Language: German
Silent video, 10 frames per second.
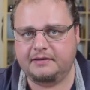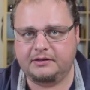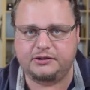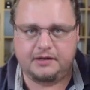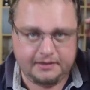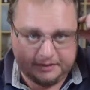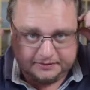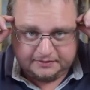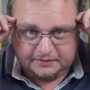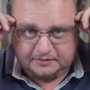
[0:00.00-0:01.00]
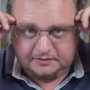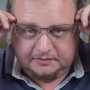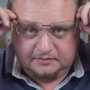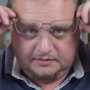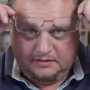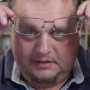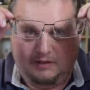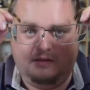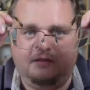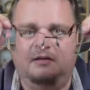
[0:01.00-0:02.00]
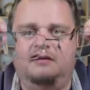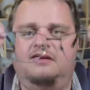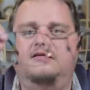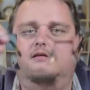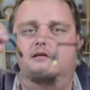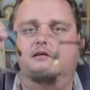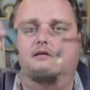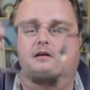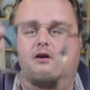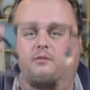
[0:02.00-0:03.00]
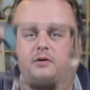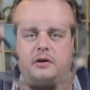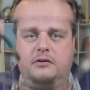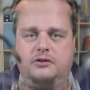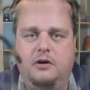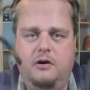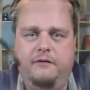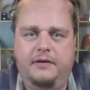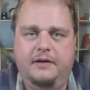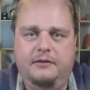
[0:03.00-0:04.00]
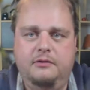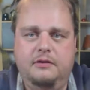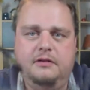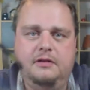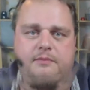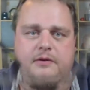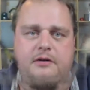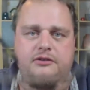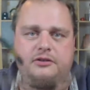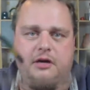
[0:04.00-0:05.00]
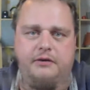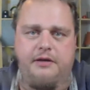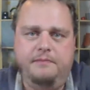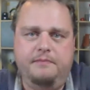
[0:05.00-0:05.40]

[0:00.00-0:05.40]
Ich stelle jetzt die Kamera scharf, wenn ich durch die Brille schaue.